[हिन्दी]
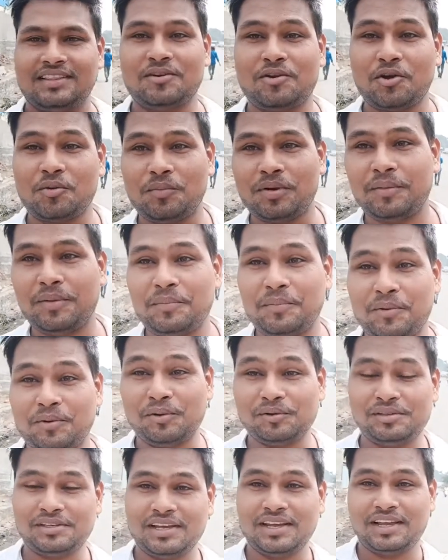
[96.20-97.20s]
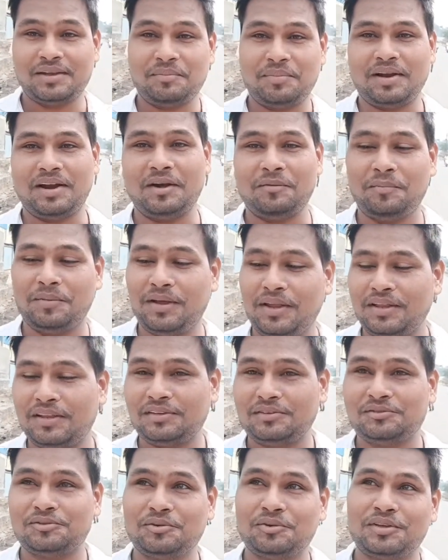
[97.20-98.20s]
देखो मैं अभी पहुंच गया एक प्लांट पे
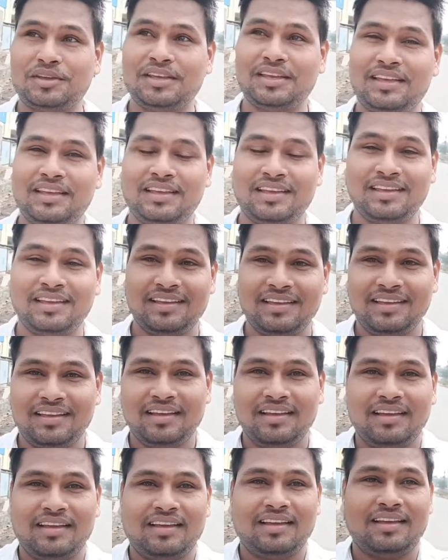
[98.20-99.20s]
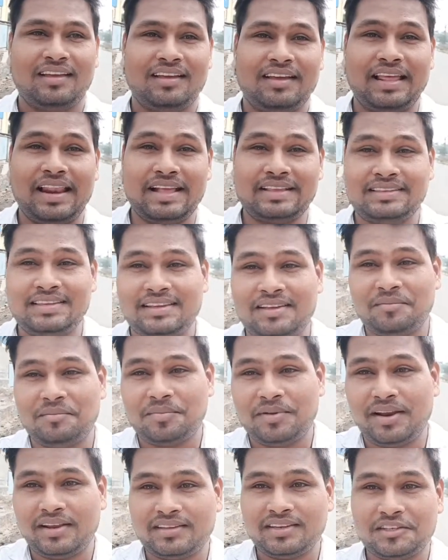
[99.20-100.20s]
जो कि गैलेक्सी
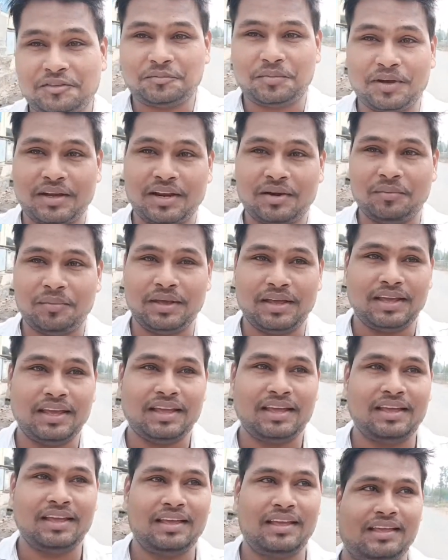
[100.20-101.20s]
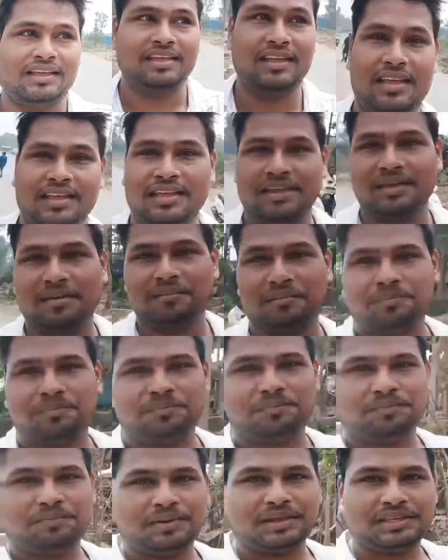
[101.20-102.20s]
कंपनी जस्ट बगल में है ये
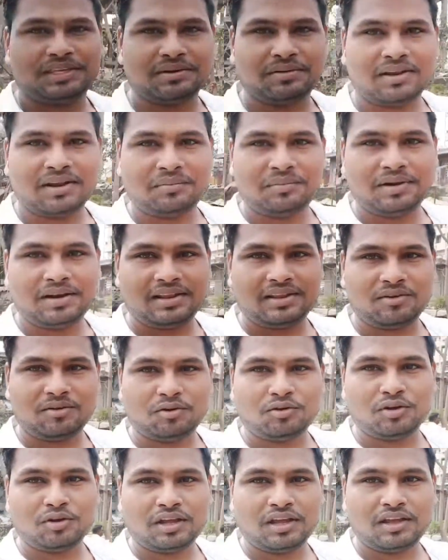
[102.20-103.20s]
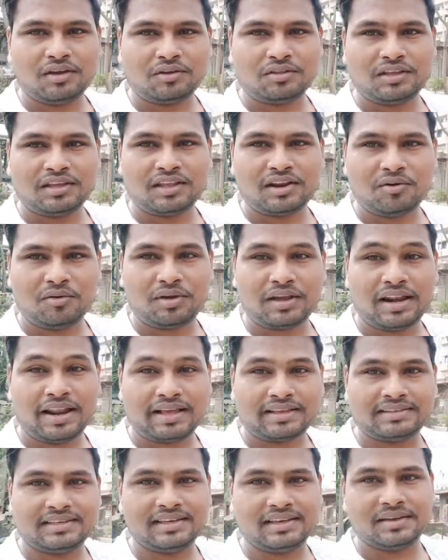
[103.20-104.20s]
पीछे वाला बिल्डिंग वो जो है दिख रहा है वो
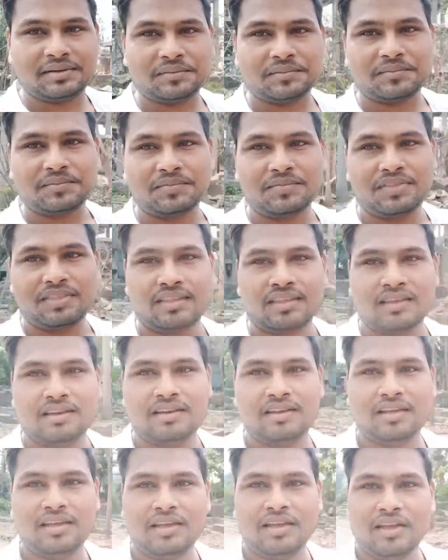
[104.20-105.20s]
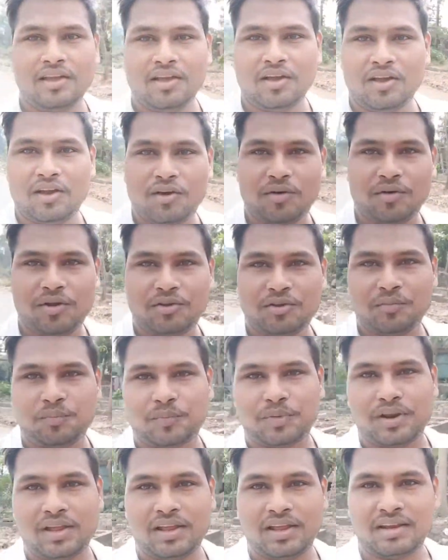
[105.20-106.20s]
गैलेक्सी है ठीक है और ये जो
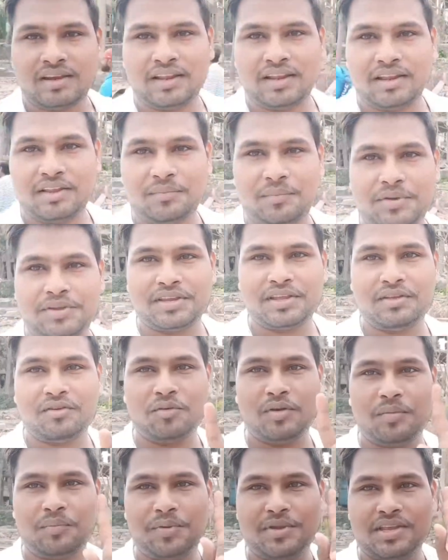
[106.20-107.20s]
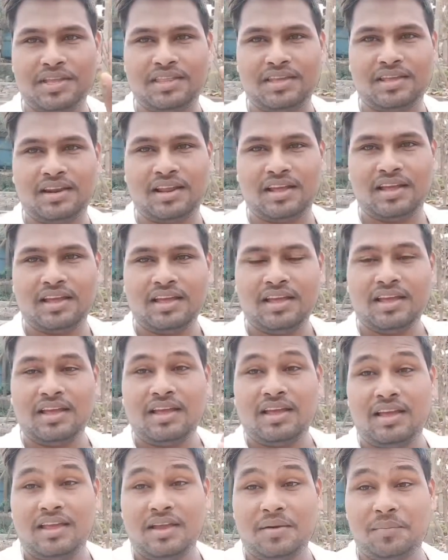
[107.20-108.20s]
प्लांट है पीछे मेरे पीछे दिख रहा है
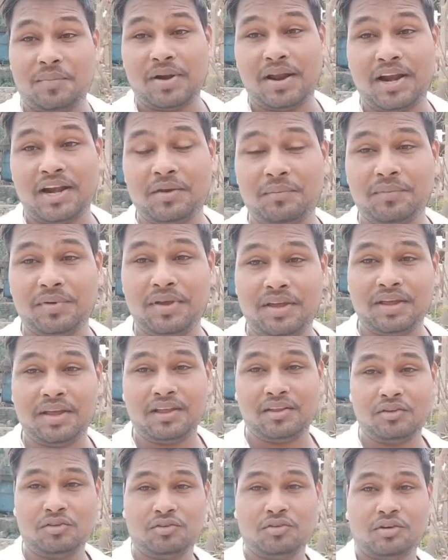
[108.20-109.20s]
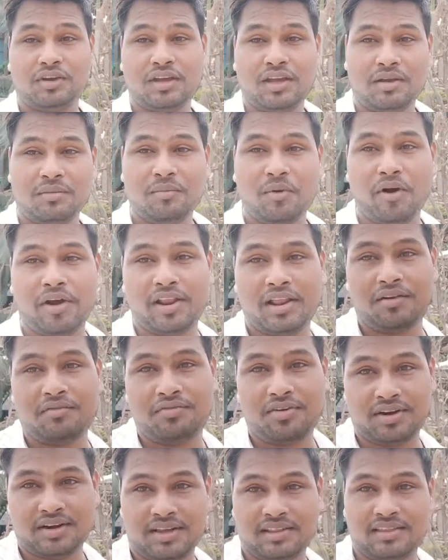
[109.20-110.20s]
ये प्लांट में जो है बॉयलर
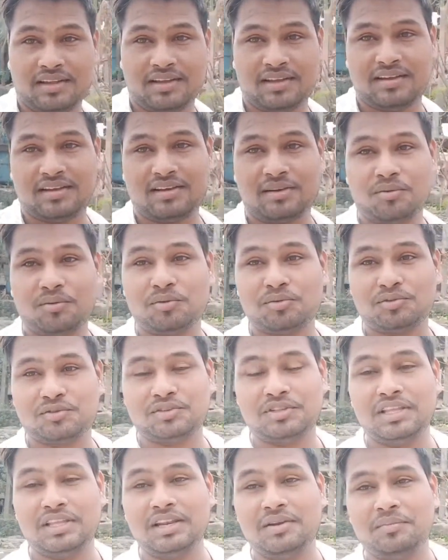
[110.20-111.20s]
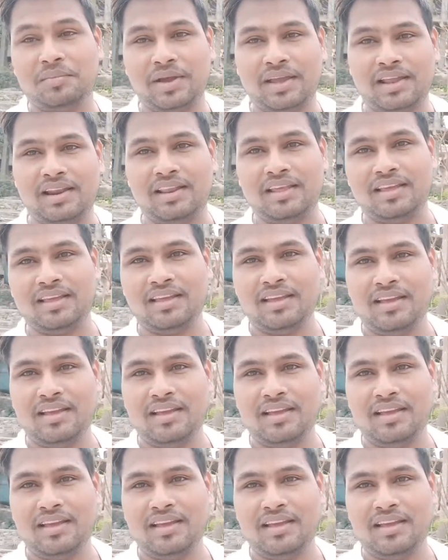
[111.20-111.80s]
फटा था कुछ दिन पहले